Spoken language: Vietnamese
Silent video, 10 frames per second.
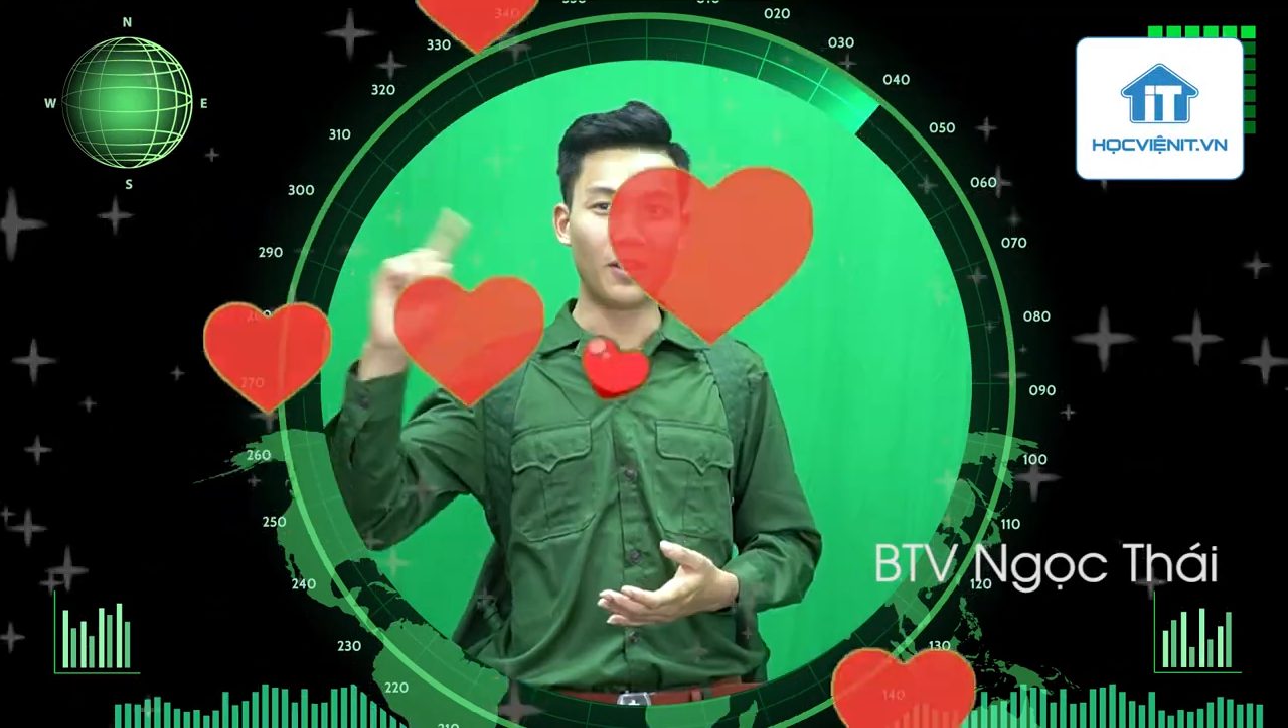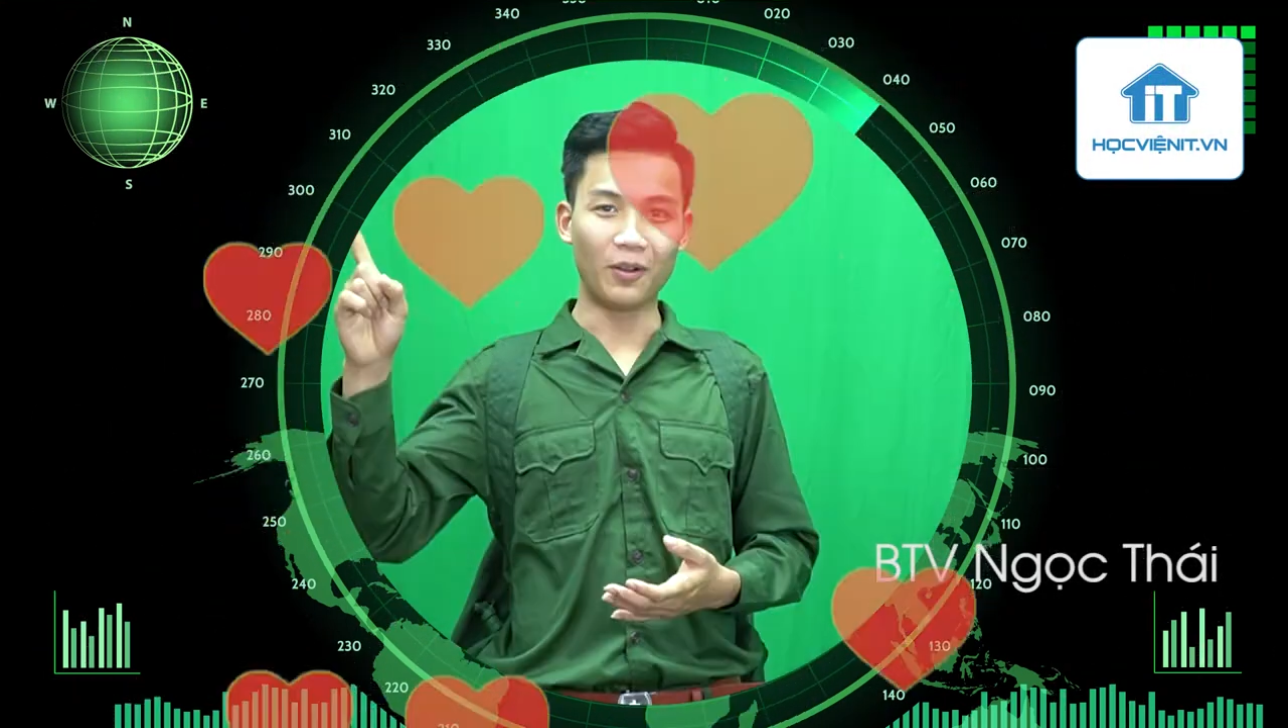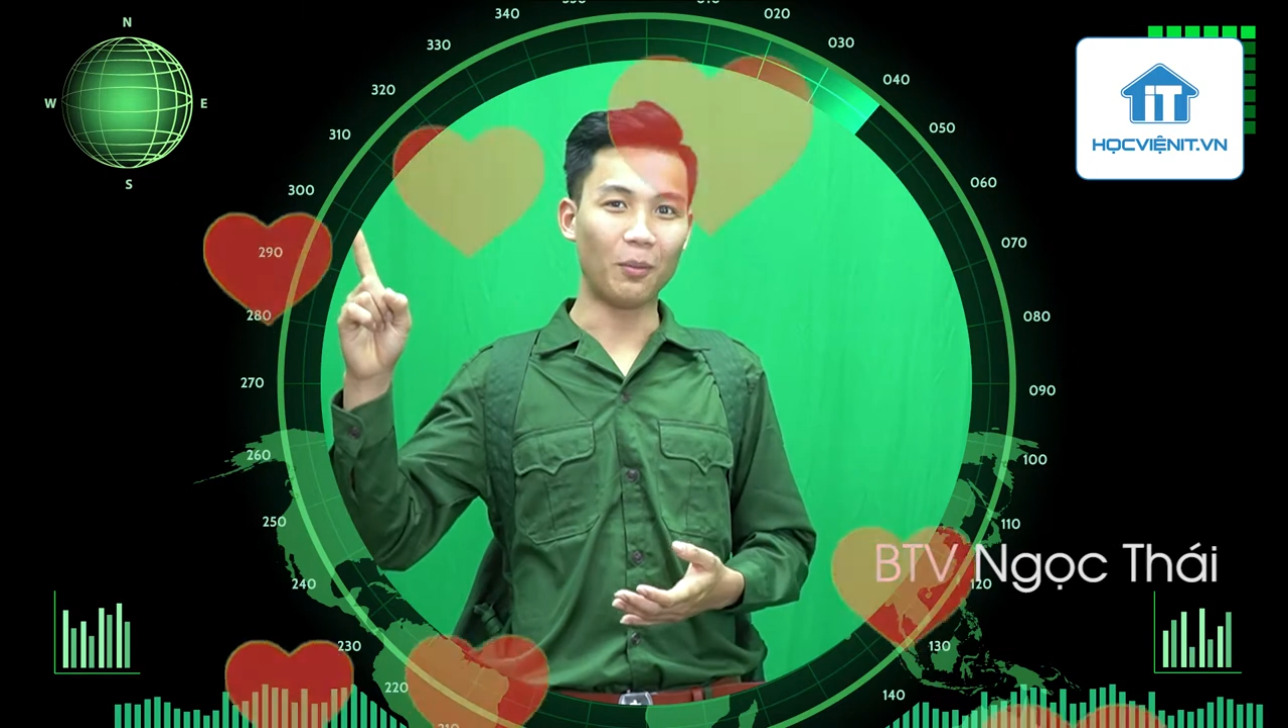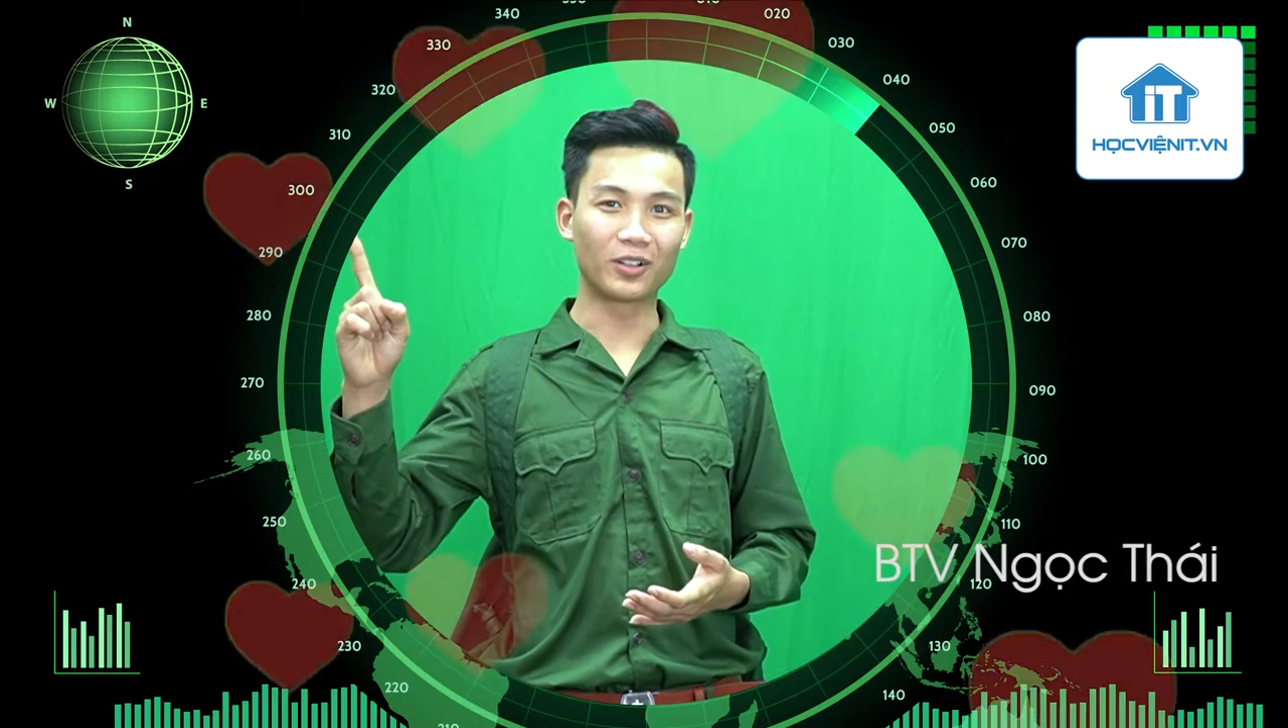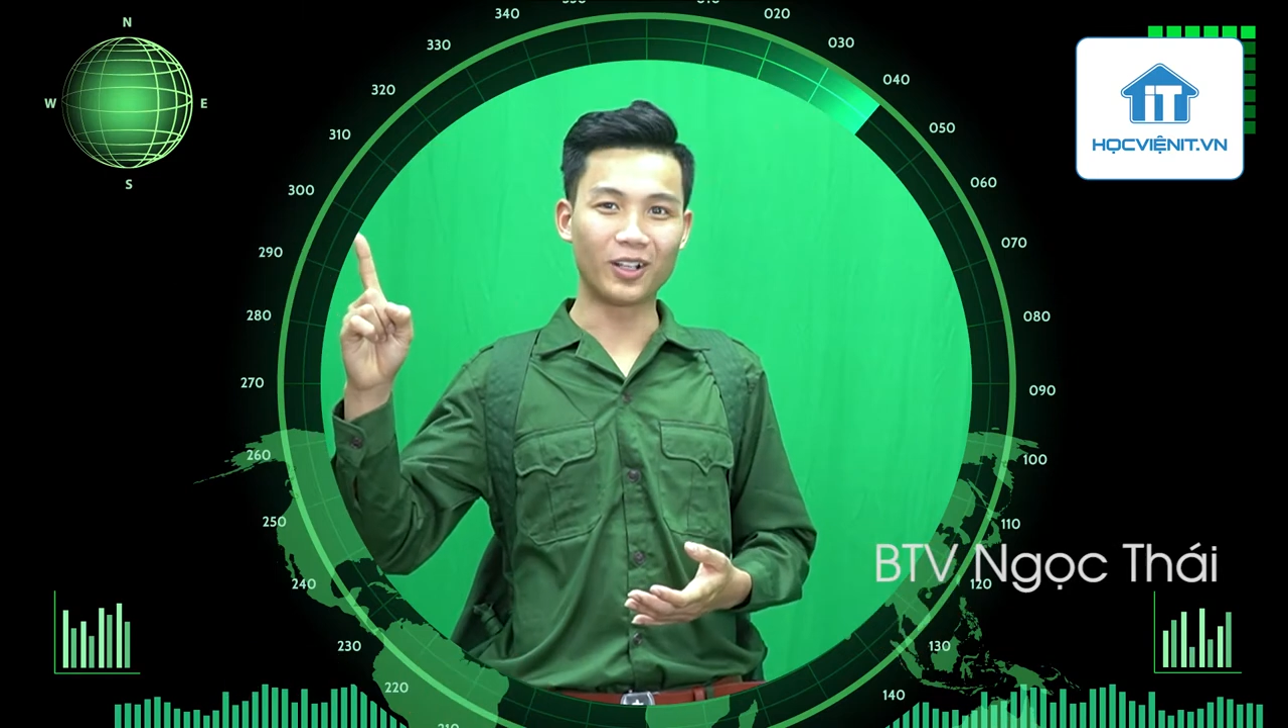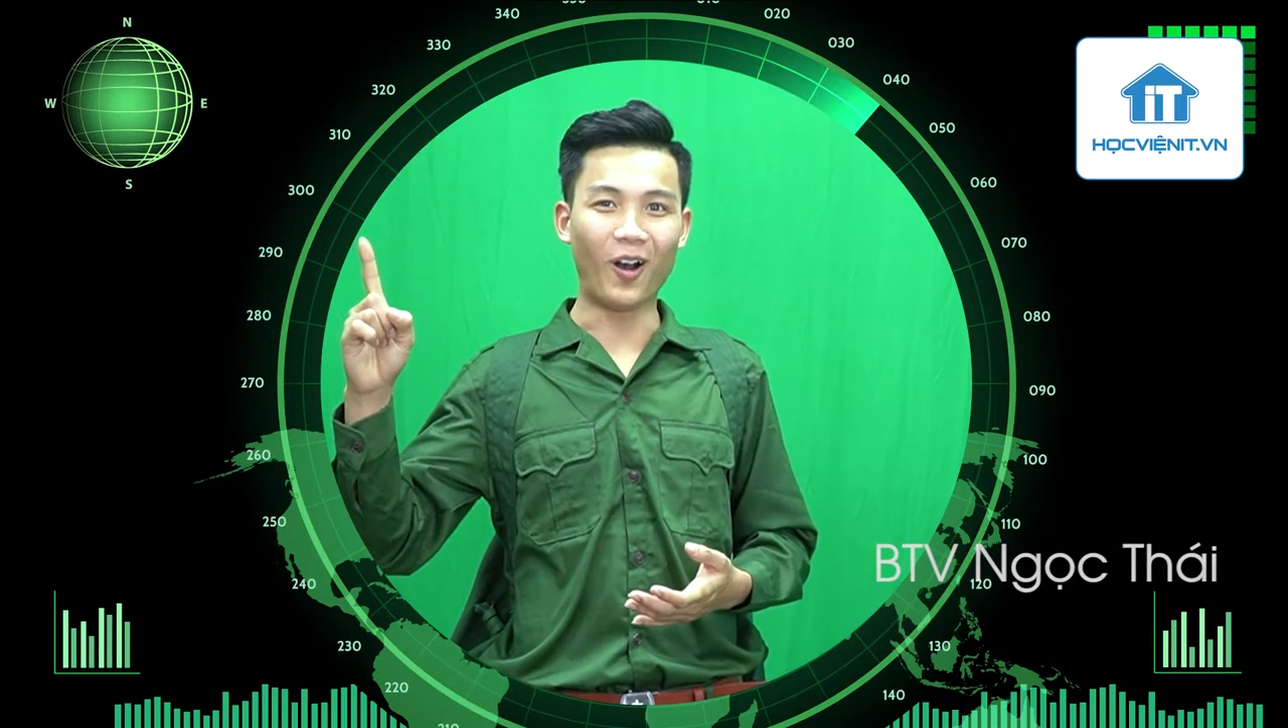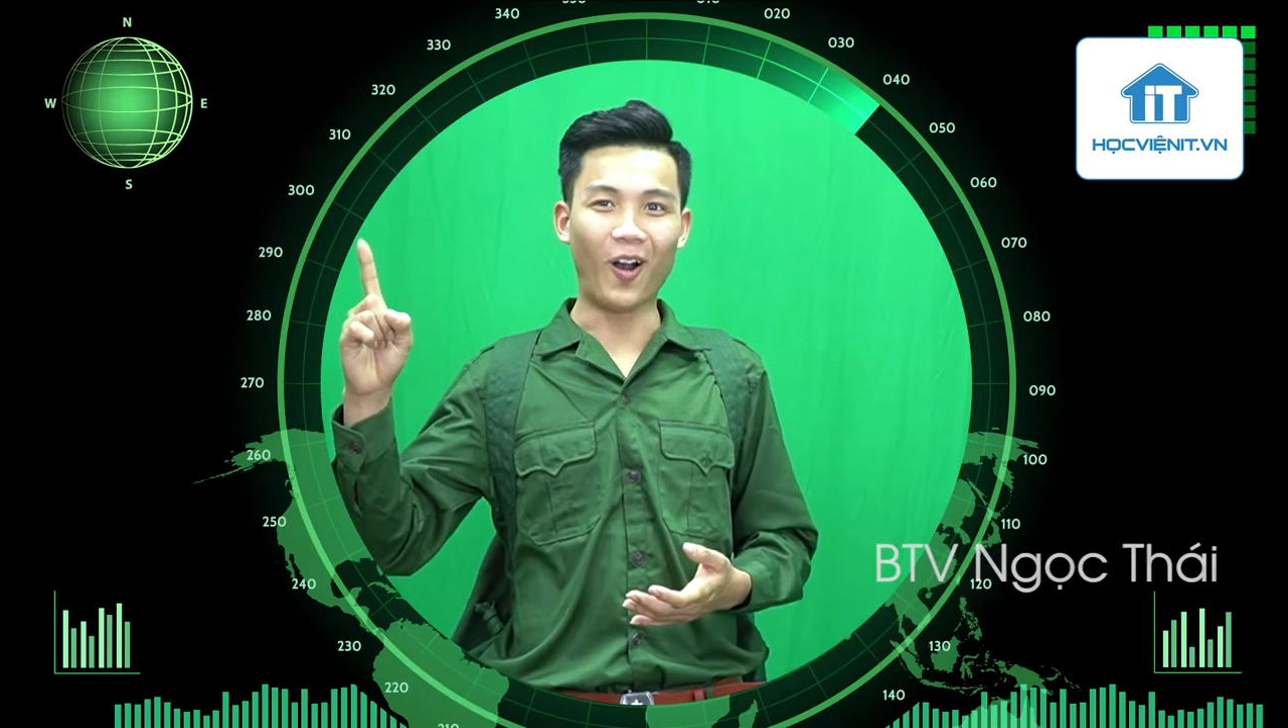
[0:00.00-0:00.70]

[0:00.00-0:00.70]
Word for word: Và một câu